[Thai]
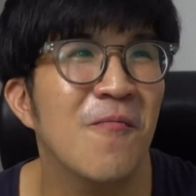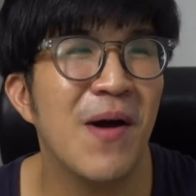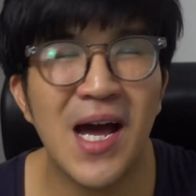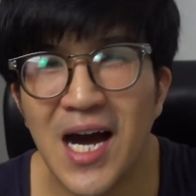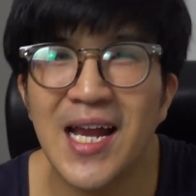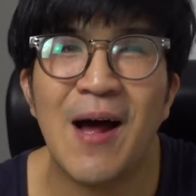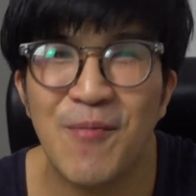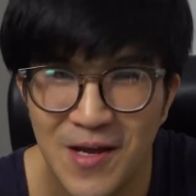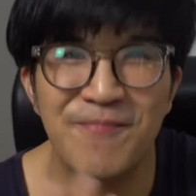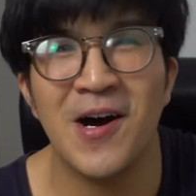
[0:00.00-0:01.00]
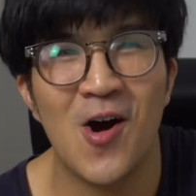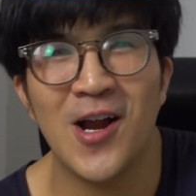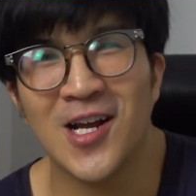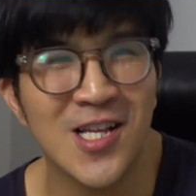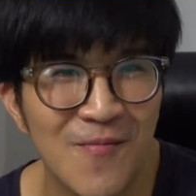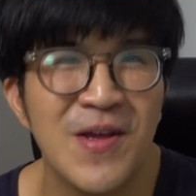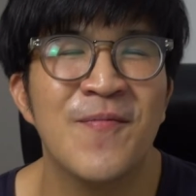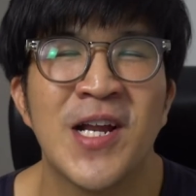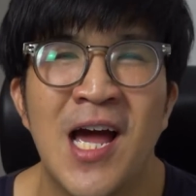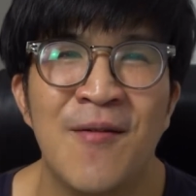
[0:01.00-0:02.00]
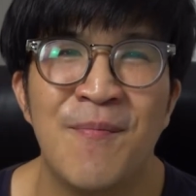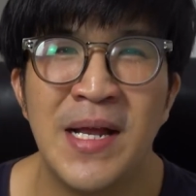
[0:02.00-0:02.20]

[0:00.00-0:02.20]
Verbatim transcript: ไม่เคยทำคลิปมาก่อนก็จะมีเหมือนกัน